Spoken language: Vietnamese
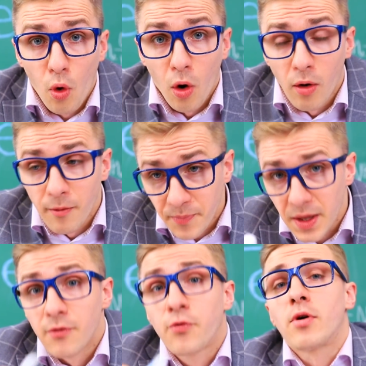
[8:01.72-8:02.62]
Em ấy đi
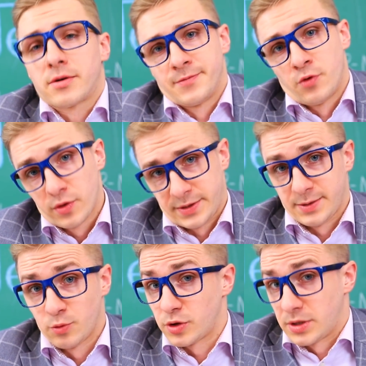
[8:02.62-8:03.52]
đâu rồi?
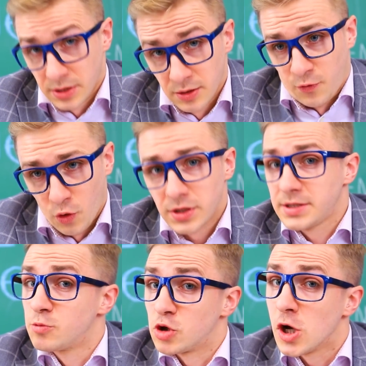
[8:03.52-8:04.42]
Được rồi, Eric
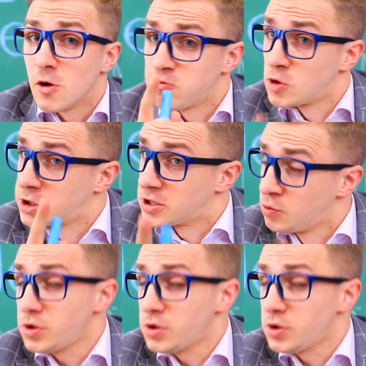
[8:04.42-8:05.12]
sẽ trả lời sau.